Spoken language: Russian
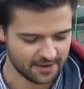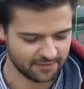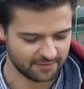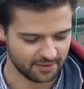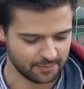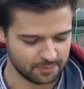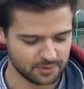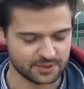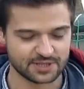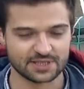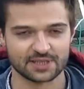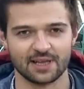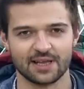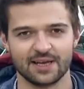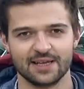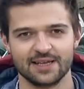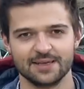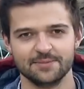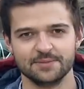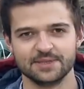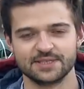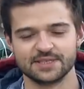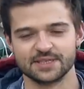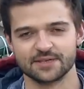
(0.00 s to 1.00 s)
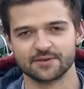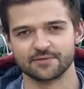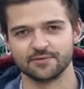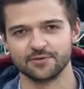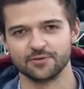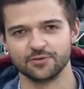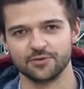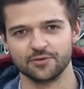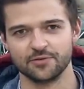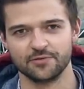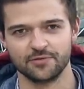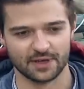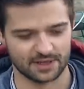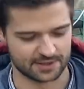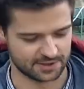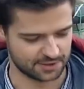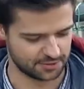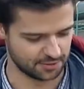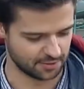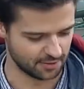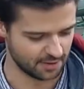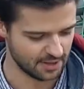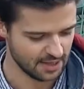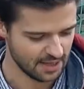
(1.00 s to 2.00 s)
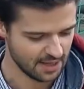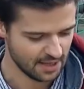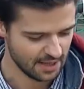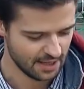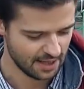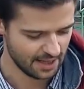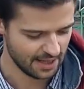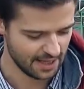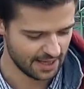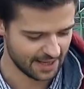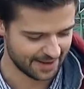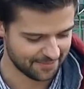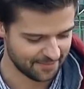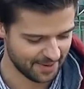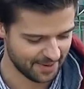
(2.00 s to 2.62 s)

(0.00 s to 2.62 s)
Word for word: выпустила лимитированную версию Air